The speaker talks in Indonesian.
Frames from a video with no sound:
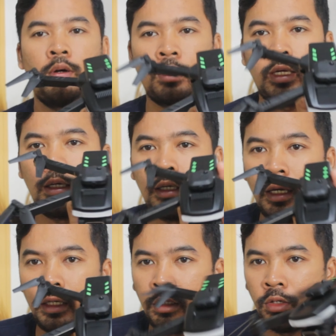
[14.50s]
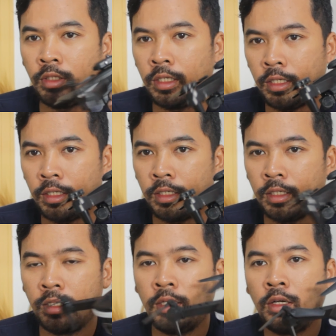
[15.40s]
Oke, kayak gini drone-nya ya.
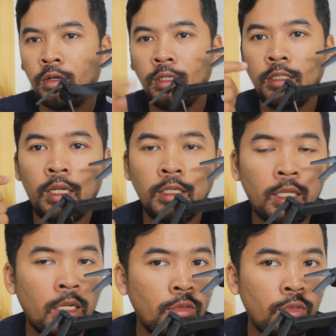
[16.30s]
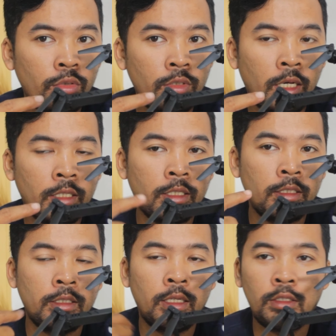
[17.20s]
Oke, sekarang kita lihat dulu dan
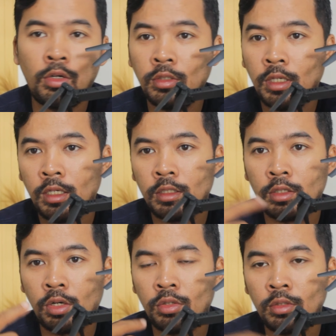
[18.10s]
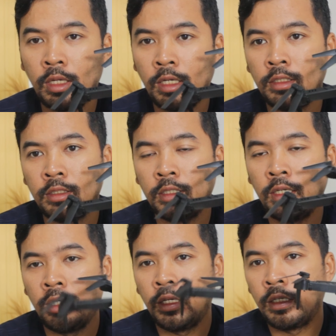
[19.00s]
ini dia drone nya drone
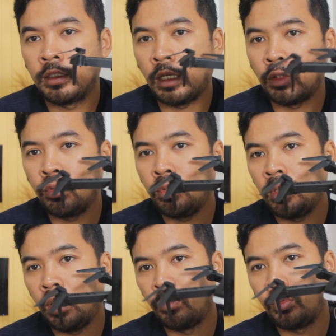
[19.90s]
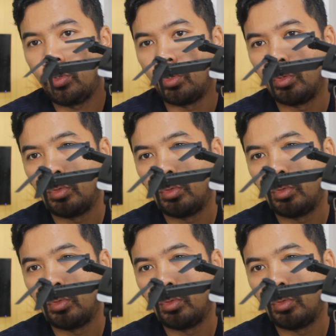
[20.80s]
S160.